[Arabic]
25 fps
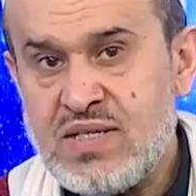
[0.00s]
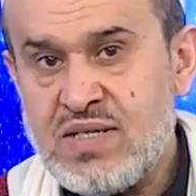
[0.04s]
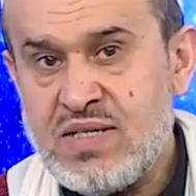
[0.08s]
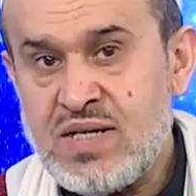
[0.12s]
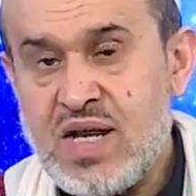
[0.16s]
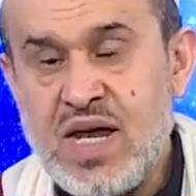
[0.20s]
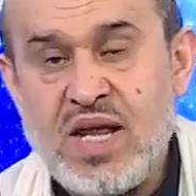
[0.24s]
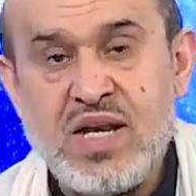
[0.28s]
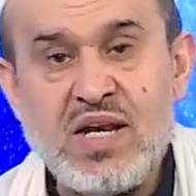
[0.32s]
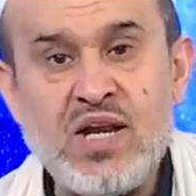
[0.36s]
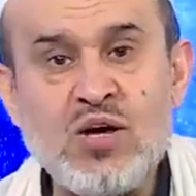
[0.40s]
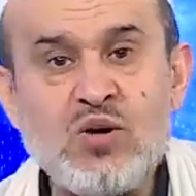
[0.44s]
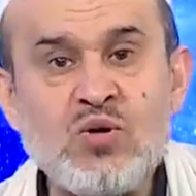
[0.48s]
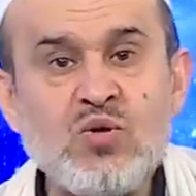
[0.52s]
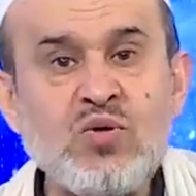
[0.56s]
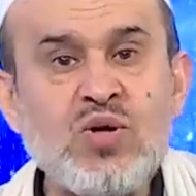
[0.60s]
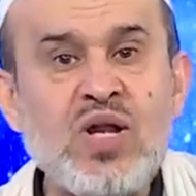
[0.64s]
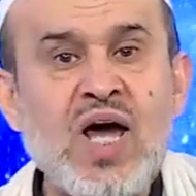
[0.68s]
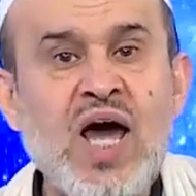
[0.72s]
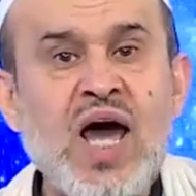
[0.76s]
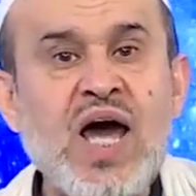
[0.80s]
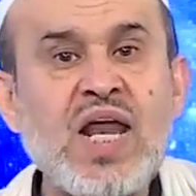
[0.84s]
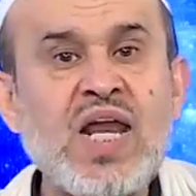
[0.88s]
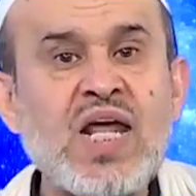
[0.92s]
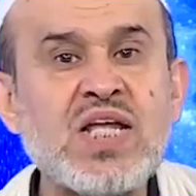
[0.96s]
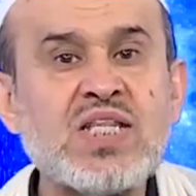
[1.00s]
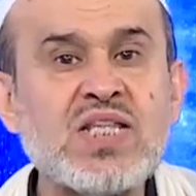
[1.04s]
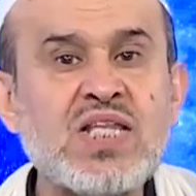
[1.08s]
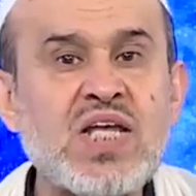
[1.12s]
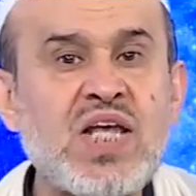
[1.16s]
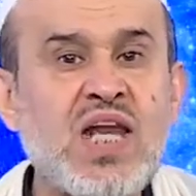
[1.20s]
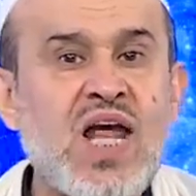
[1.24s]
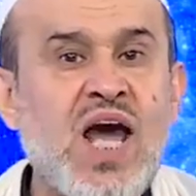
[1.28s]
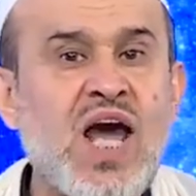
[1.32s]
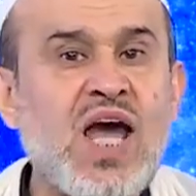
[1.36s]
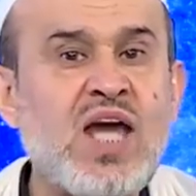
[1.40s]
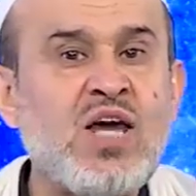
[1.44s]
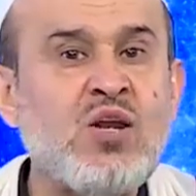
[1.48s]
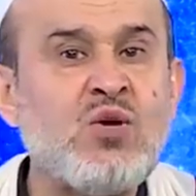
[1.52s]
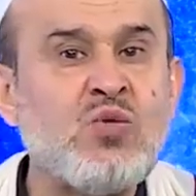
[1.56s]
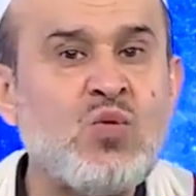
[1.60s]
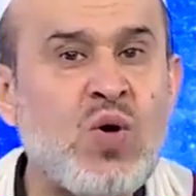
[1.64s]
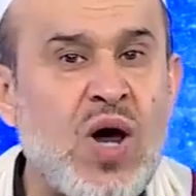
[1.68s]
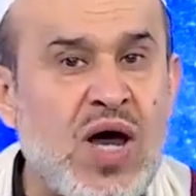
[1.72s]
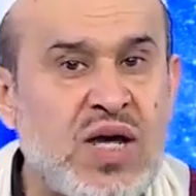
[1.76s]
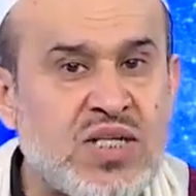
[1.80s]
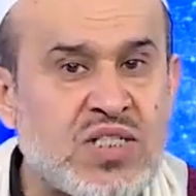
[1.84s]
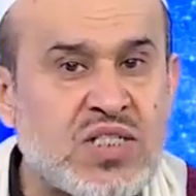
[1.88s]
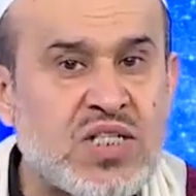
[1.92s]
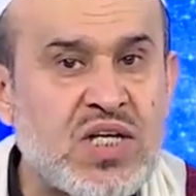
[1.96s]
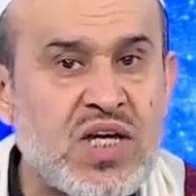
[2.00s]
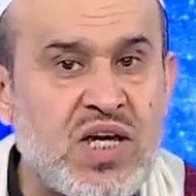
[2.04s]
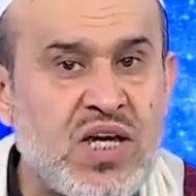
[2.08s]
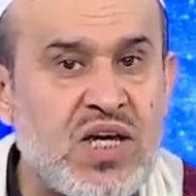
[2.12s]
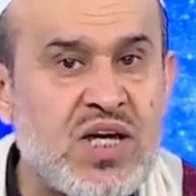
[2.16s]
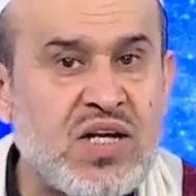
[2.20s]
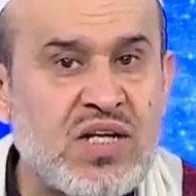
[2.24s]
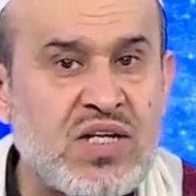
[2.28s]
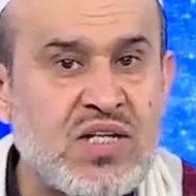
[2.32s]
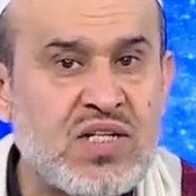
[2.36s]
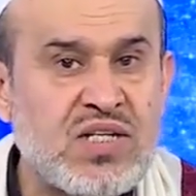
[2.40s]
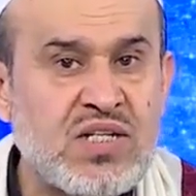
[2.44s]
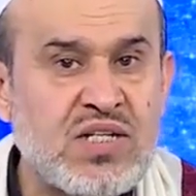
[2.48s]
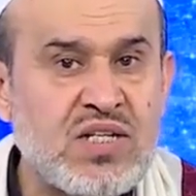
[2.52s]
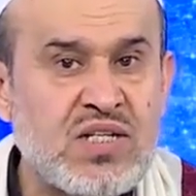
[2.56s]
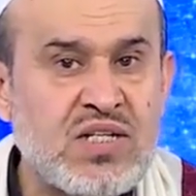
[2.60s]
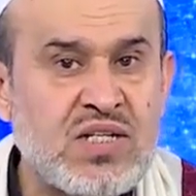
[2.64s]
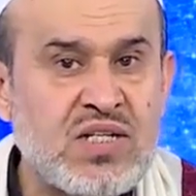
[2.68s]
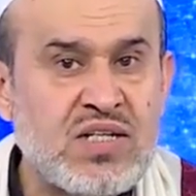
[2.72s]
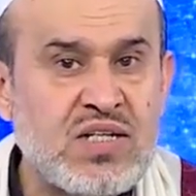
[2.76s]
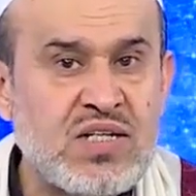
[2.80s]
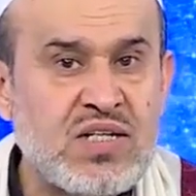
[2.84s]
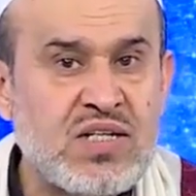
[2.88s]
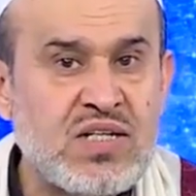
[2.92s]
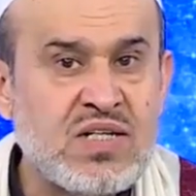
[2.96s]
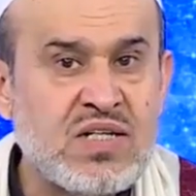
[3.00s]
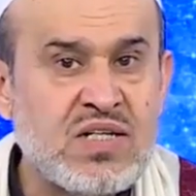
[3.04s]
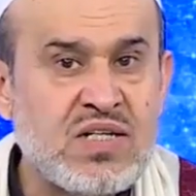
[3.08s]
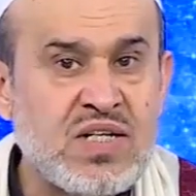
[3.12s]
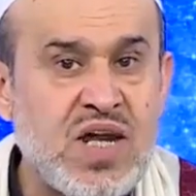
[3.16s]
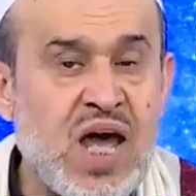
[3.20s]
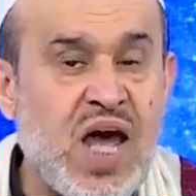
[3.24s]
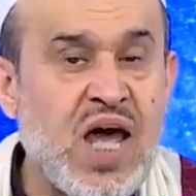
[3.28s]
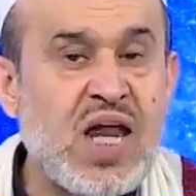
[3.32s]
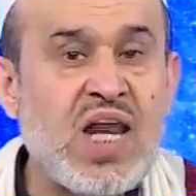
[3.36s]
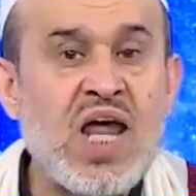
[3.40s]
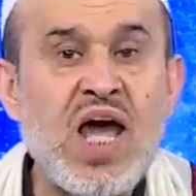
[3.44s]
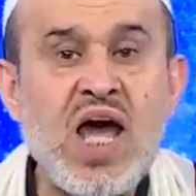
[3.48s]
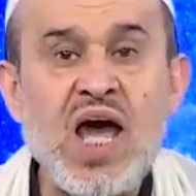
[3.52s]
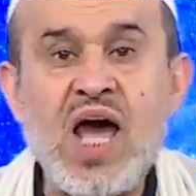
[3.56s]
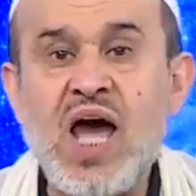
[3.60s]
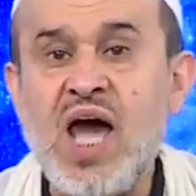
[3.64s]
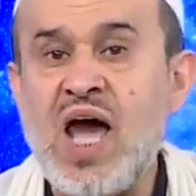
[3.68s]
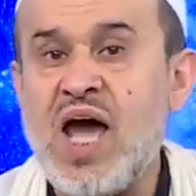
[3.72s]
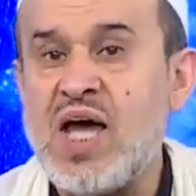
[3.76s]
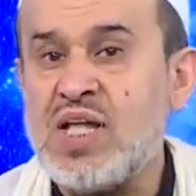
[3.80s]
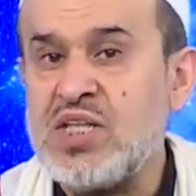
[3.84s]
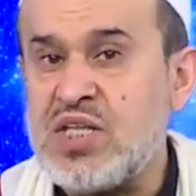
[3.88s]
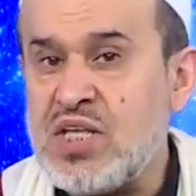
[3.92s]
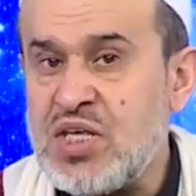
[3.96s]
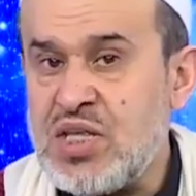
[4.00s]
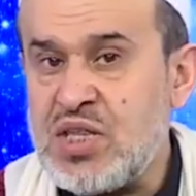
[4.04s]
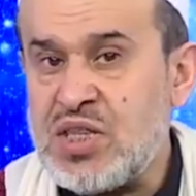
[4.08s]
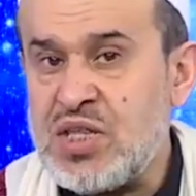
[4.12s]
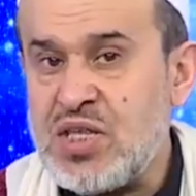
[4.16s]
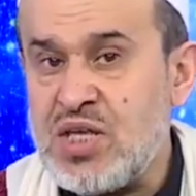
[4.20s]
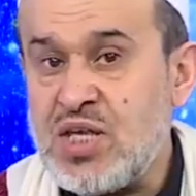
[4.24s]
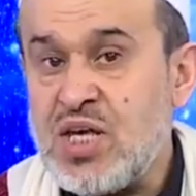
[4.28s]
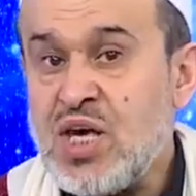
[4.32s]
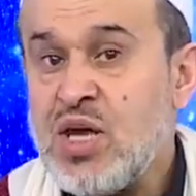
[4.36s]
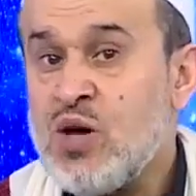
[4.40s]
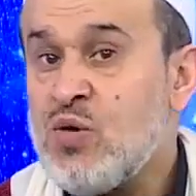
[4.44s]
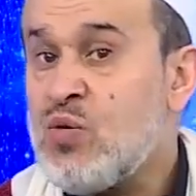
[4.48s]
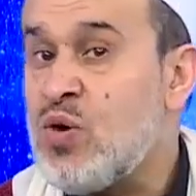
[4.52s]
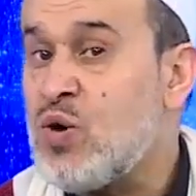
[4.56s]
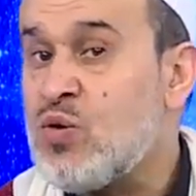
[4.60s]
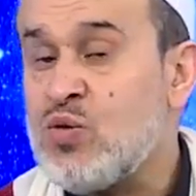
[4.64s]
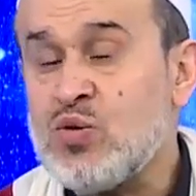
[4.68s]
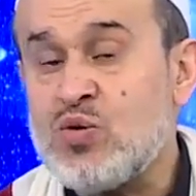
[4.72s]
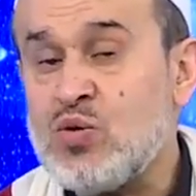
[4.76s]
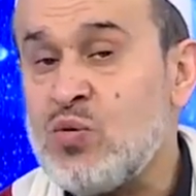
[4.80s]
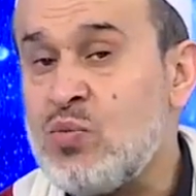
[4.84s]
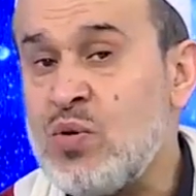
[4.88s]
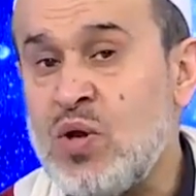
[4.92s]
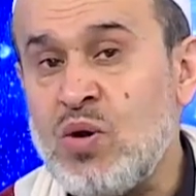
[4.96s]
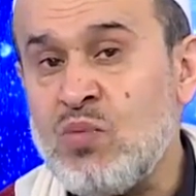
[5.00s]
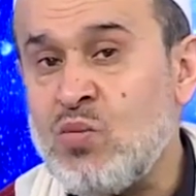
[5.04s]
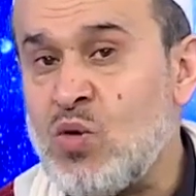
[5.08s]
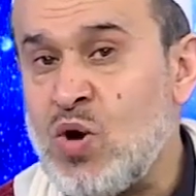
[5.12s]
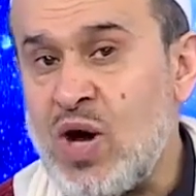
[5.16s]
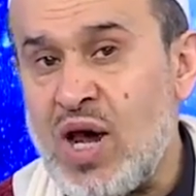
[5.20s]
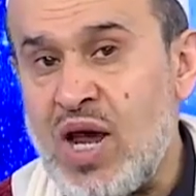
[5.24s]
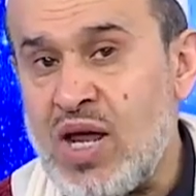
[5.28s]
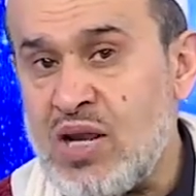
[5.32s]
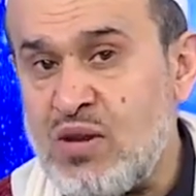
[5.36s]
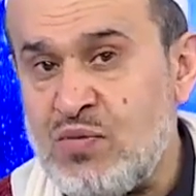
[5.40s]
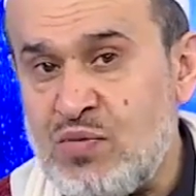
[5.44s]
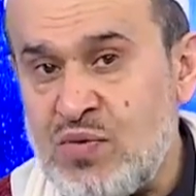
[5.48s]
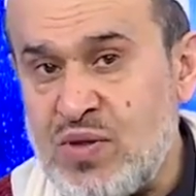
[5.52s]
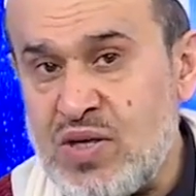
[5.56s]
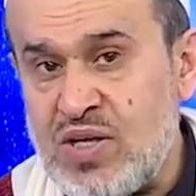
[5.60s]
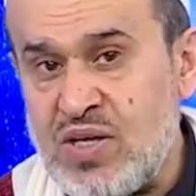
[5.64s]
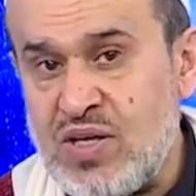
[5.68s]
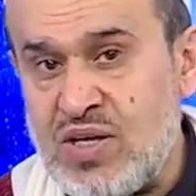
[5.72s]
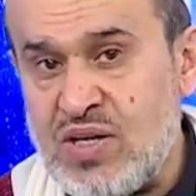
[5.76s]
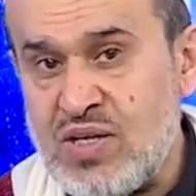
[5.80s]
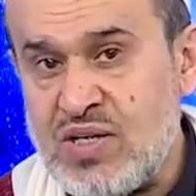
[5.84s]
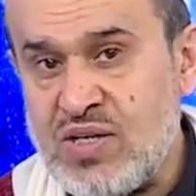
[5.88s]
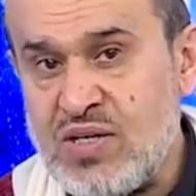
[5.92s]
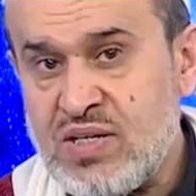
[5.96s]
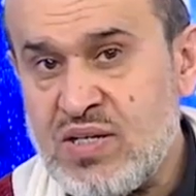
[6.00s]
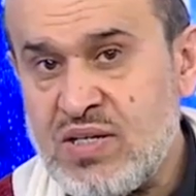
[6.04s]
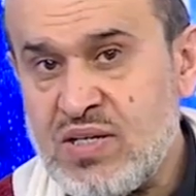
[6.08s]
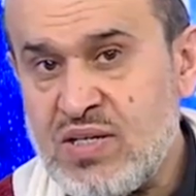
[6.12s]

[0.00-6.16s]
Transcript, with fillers: أن نكون على اطلاع واسع على أحاديث وكتب المخالفين